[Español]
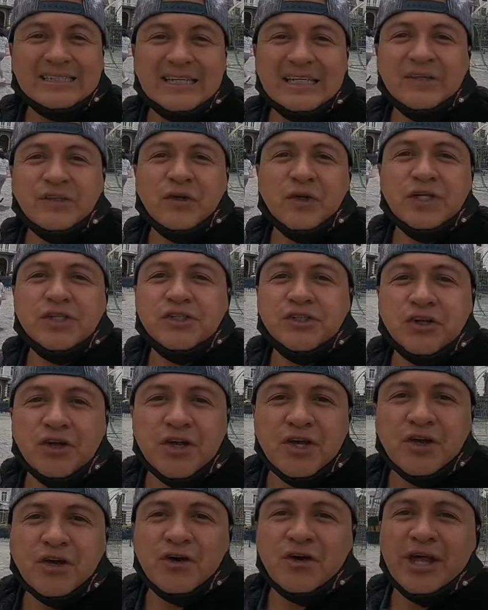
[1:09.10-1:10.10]
centro
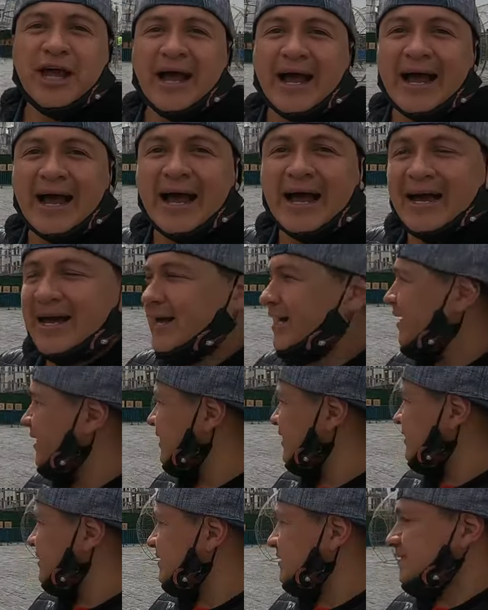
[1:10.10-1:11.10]
histórico de acá,
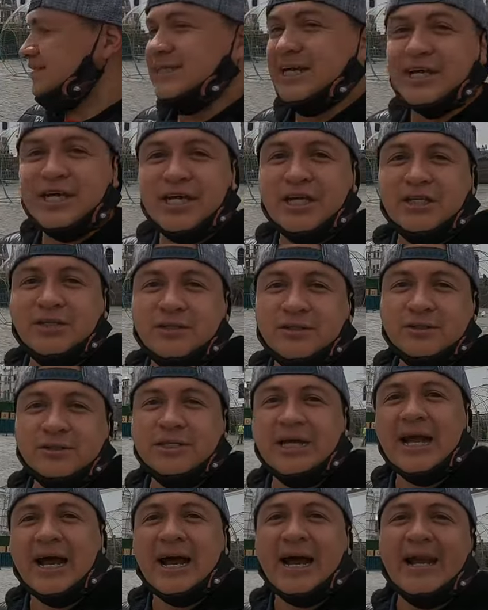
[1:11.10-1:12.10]
de Quito,
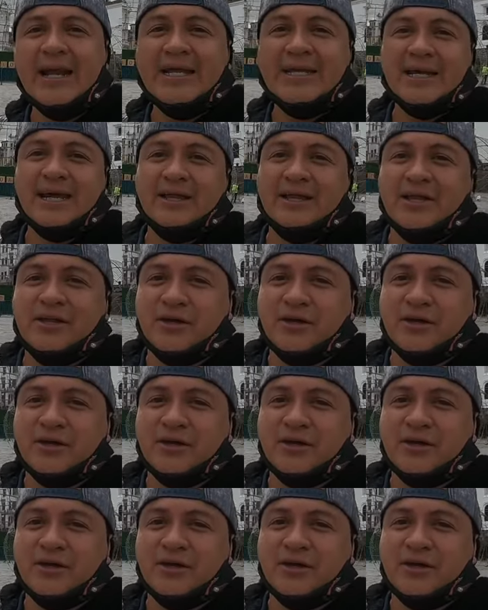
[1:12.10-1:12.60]
de la Carita de